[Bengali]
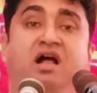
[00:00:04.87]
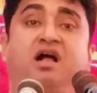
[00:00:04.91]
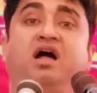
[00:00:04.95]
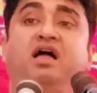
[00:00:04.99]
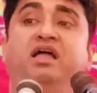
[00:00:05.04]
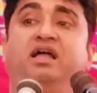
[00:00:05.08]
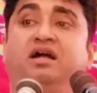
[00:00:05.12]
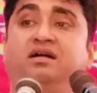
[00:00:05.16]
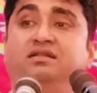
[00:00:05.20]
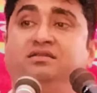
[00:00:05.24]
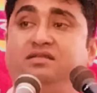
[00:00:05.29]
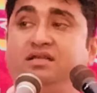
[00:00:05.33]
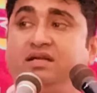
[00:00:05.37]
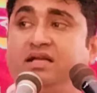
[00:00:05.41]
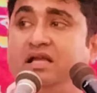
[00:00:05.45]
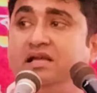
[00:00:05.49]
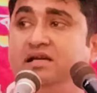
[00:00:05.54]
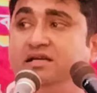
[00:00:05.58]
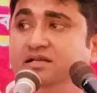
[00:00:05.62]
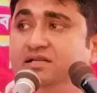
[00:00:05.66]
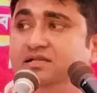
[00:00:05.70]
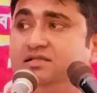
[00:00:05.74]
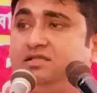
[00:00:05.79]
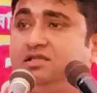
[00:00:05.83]
টাকা এখান থেকে
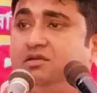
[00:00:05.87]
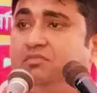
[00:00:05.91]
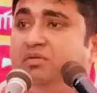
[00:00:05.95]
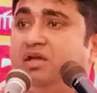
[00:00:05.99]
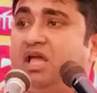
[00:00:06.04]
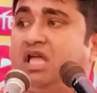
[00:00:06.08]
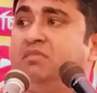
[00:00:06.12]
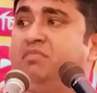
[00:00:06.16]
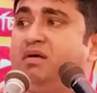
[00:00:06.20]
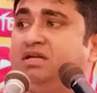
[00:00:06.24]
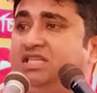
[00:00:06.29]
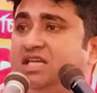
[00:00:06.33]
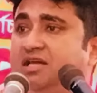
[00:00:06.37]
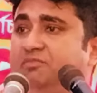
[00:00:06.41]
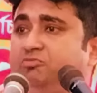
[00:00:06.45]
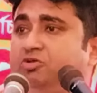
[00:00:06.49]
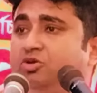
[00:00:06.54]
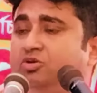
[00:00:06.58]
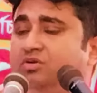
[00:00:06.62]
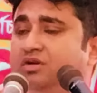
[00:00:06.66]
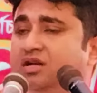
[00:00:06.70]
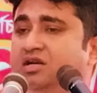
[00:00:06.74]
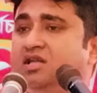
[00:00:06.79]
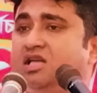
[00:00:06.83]
ইডি সিবিআই
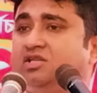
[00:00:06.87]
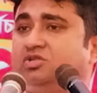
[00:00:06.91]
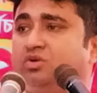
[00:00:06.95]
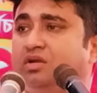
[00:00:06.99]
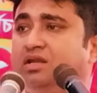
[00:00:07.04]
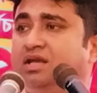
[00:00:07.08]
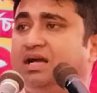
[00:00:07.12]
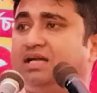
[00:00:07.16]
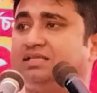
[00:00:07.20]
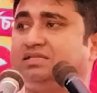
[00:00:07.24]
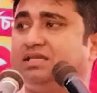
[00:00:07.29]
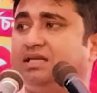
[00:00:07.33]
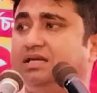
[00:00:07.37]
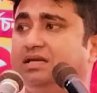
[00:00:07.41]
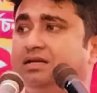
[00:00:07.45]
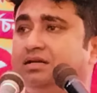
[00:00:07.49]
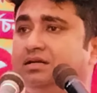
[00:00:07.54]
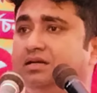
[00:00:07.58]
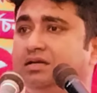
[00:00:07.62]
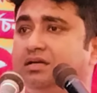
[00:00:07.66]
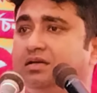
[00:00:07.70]
বাজেয়াপ্ত করে নিয়ে চলে গেছে